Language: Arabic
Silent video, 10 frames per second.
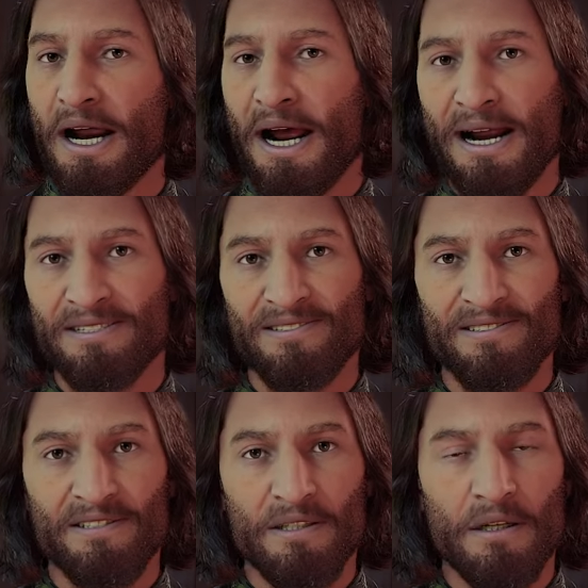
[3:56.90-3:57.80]
على
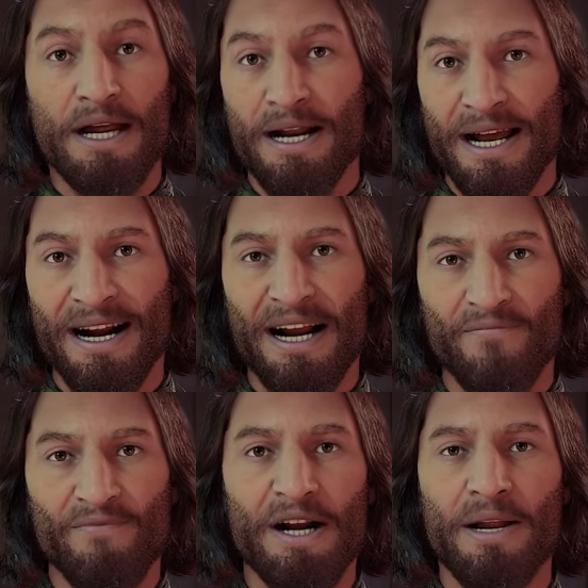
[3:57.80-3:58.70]
الحجز هناك
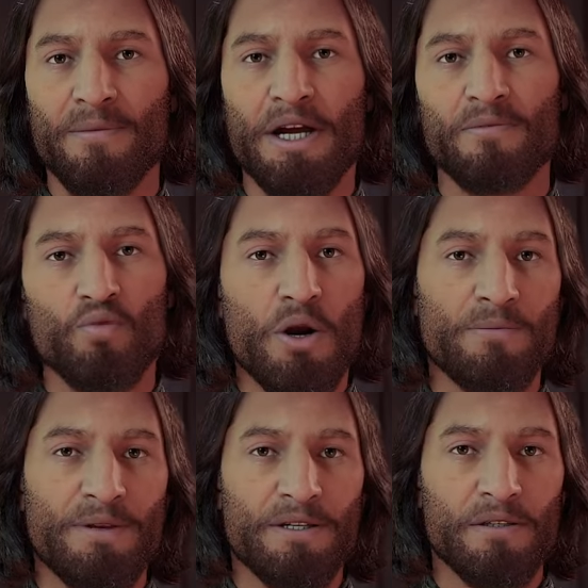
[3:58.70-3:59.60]
كان في كاميرات
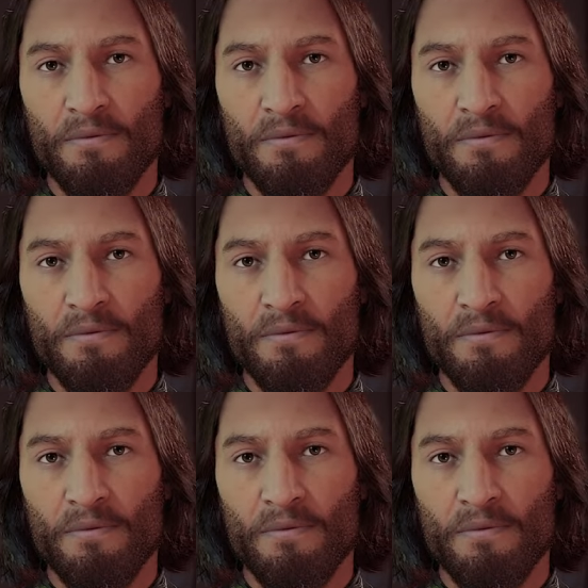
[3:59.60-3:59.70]
مراقبة